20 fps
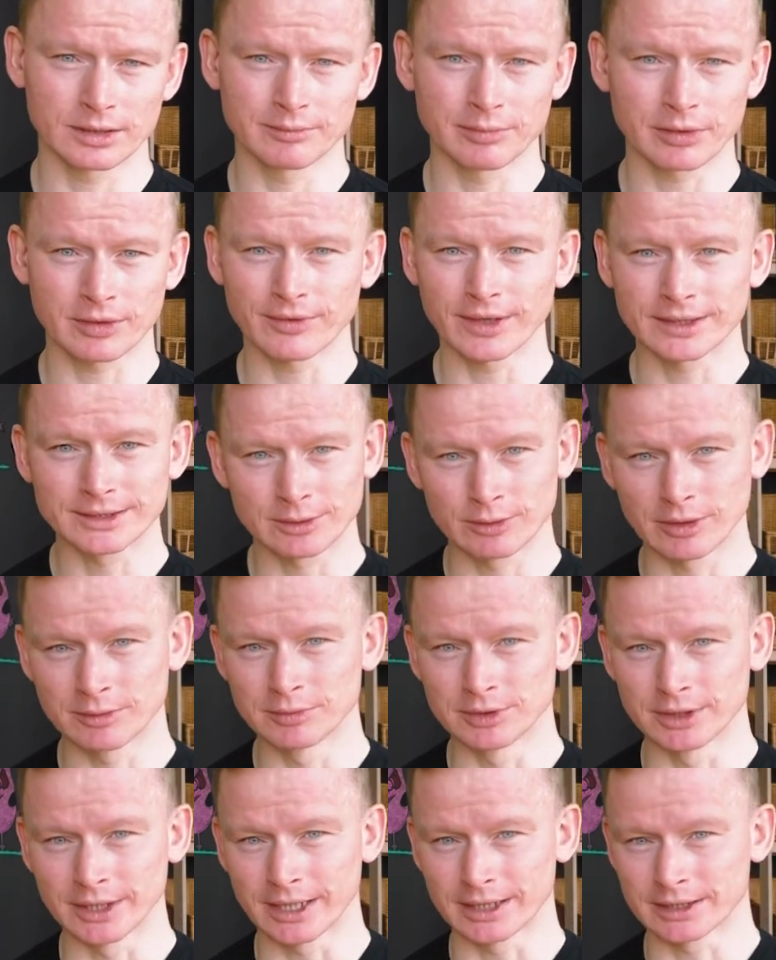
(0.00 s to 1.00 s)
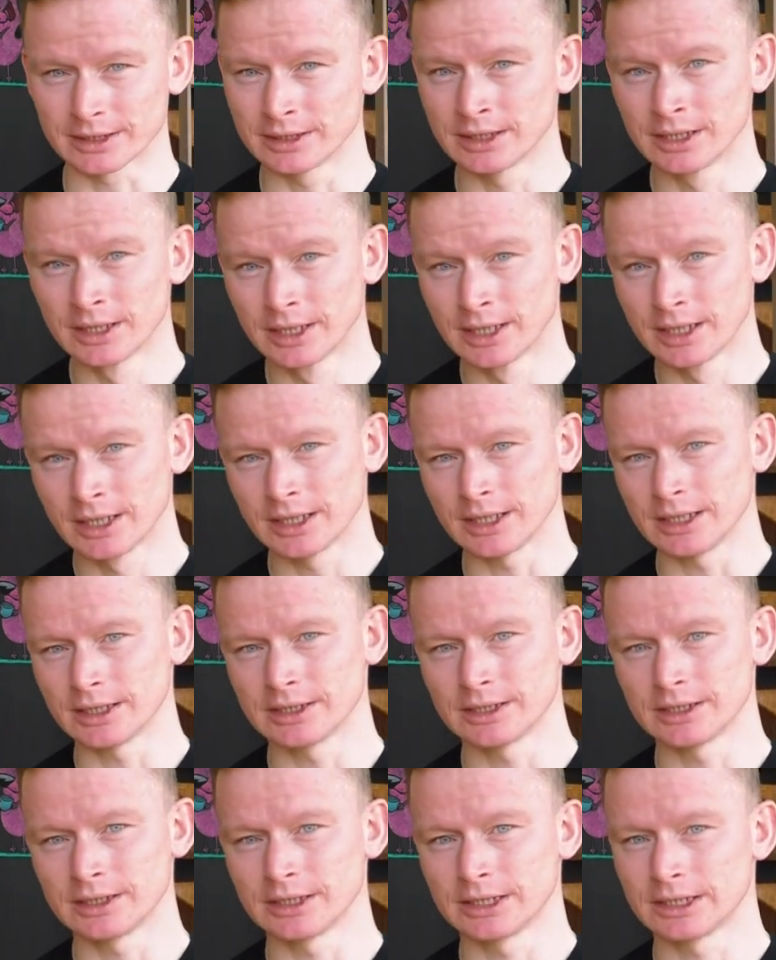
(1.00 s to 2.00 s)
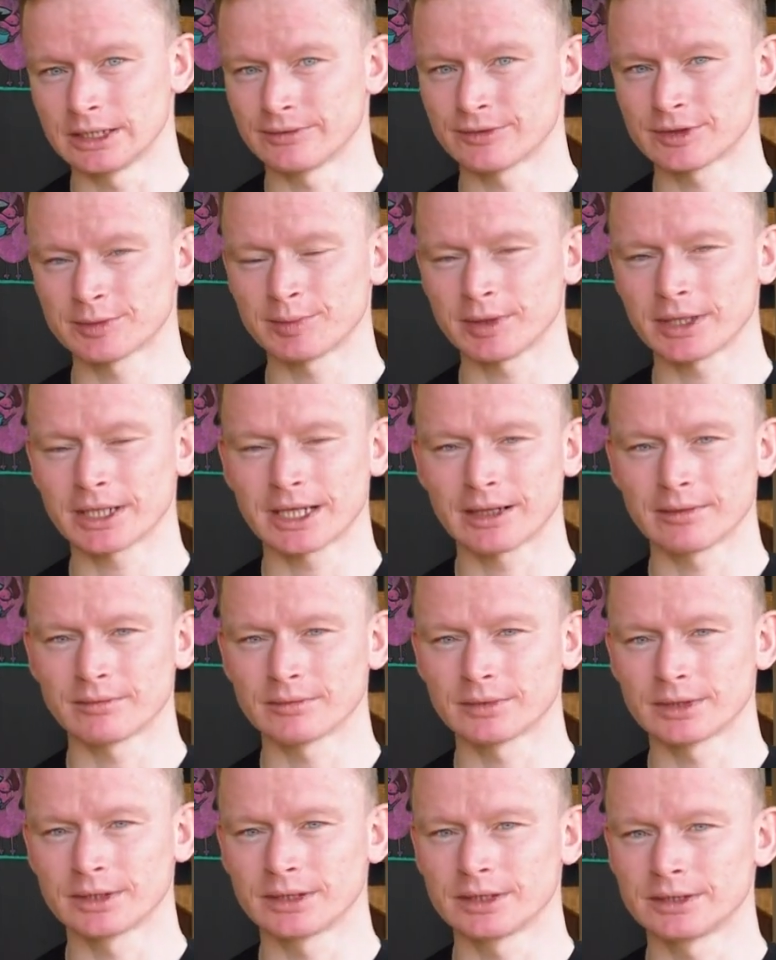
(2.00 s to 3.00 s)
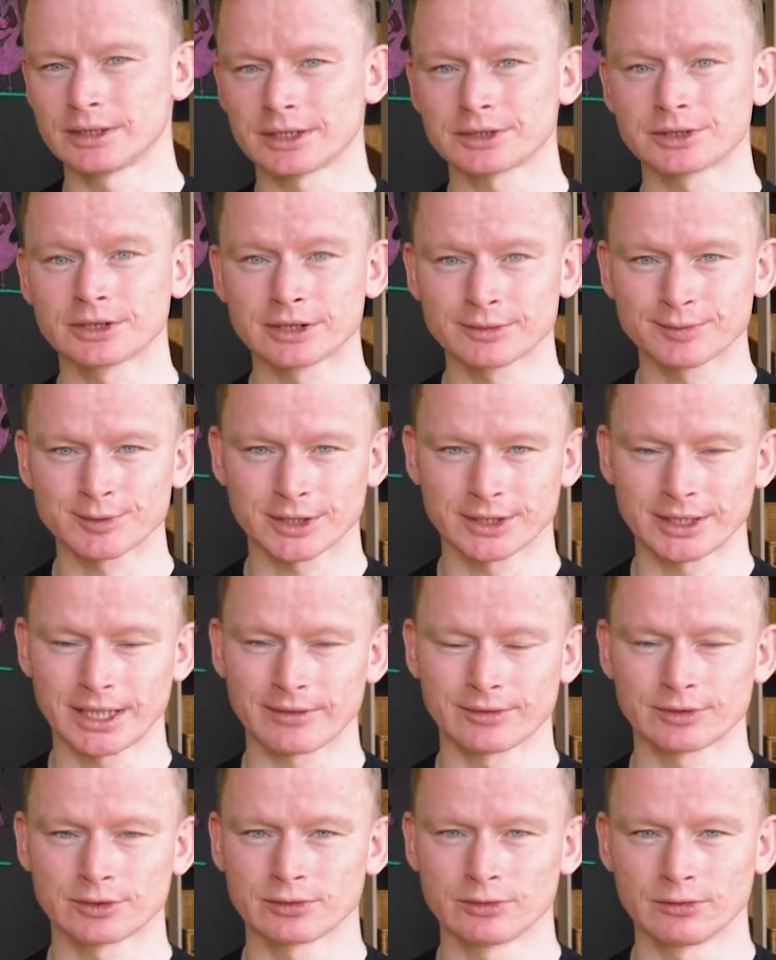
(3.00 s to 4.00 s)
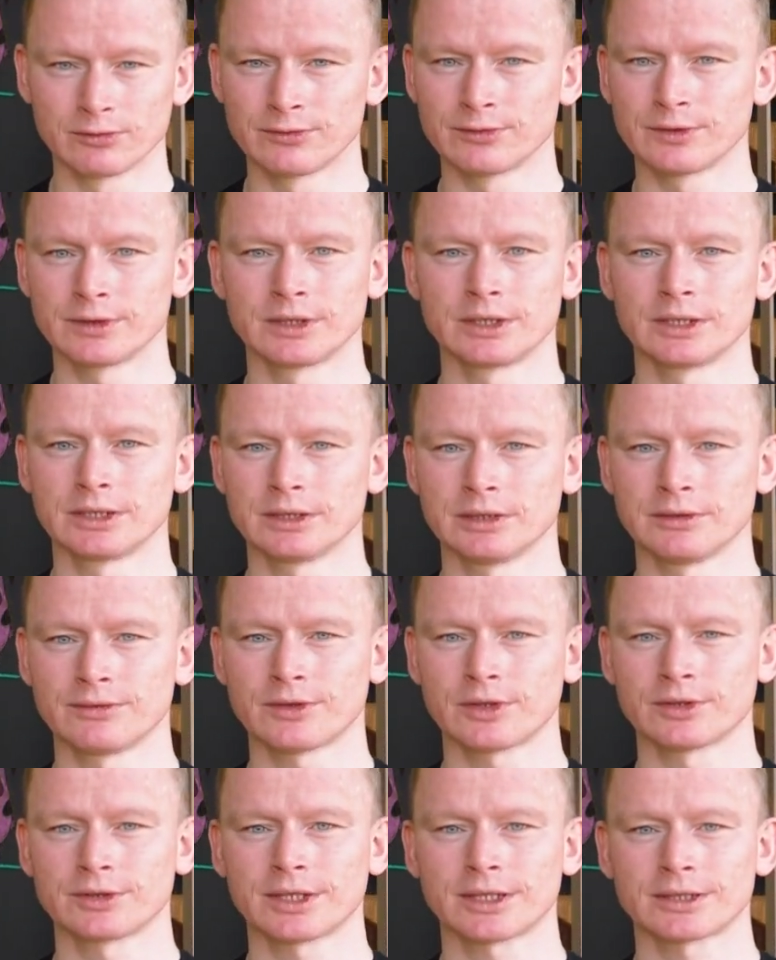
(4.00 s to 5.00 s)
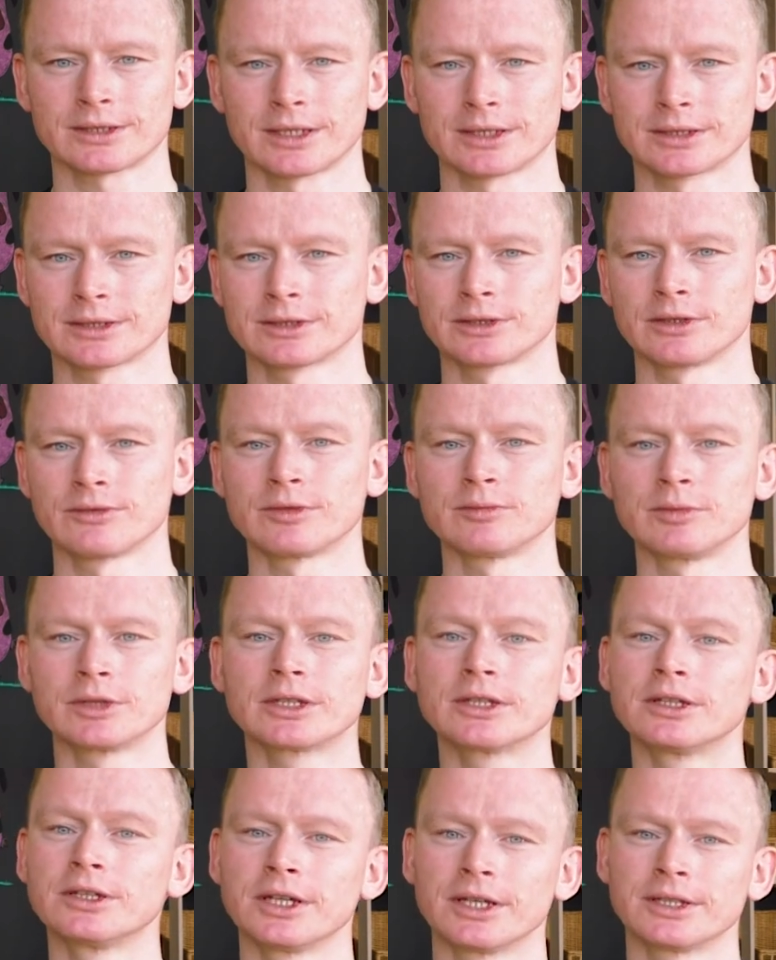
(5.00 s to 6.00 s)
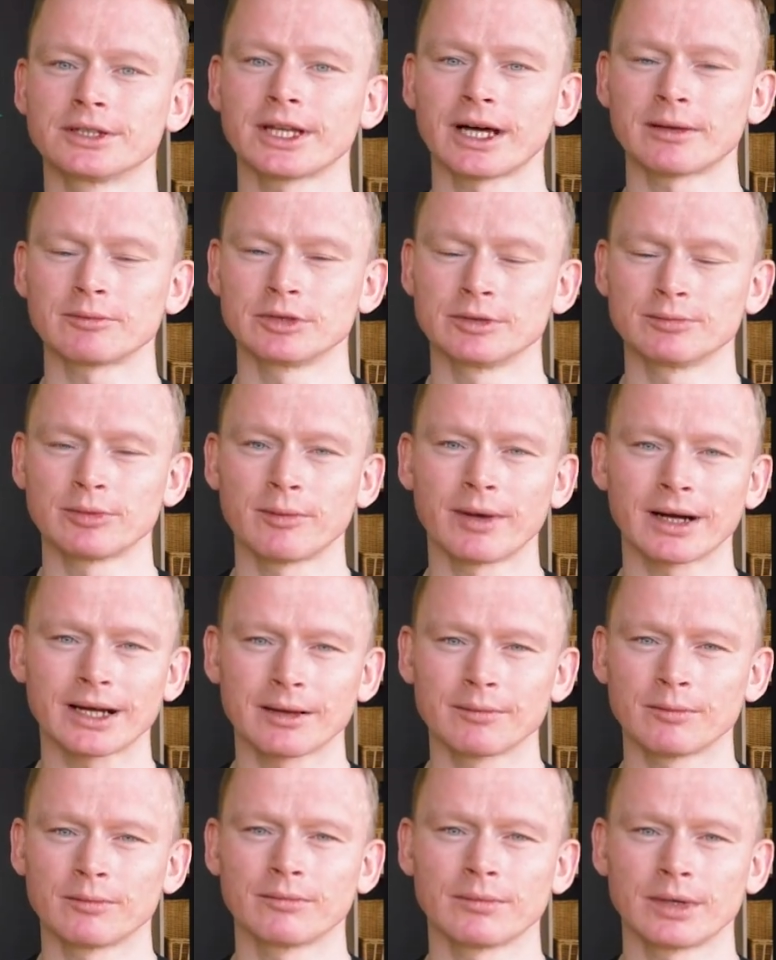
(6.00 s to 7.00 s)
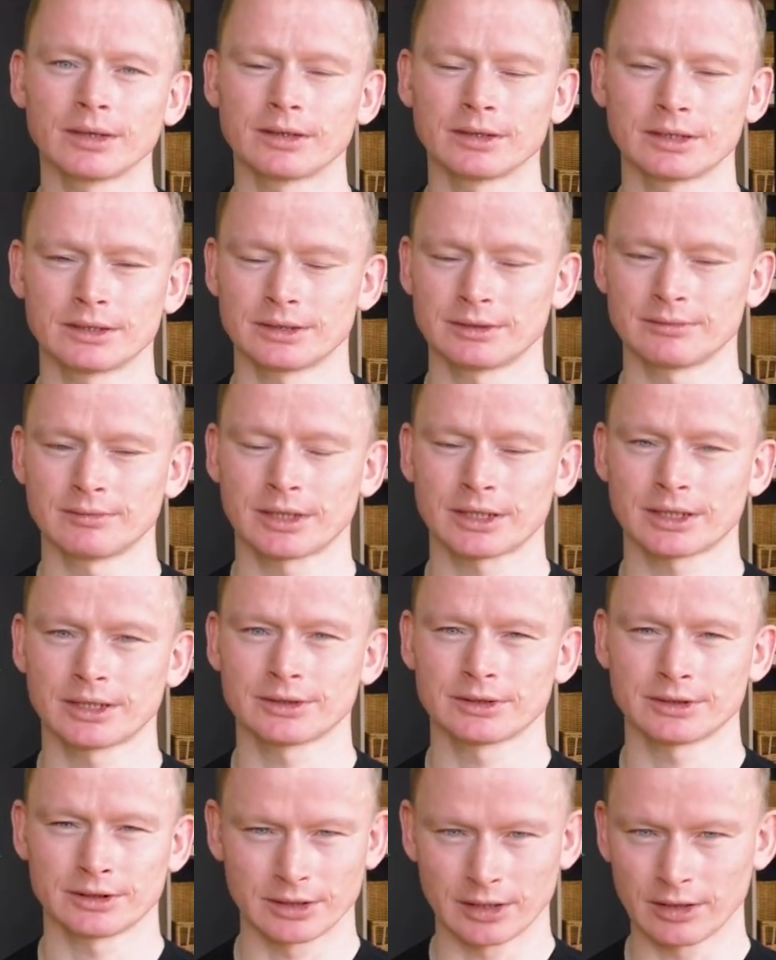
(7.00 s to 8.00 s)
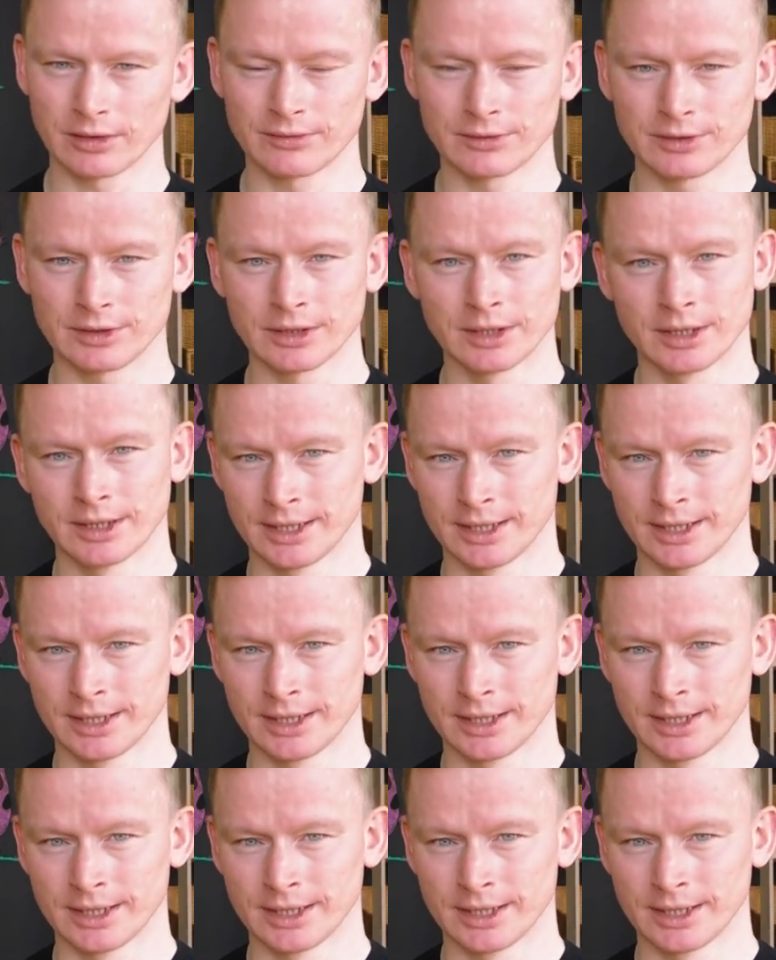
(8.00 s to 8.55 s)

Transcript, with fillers: prowadzę webinary, E, wspieram naszych sprzedawców e, w kontaktach z nowymi klientami, pomagam e, marketingowi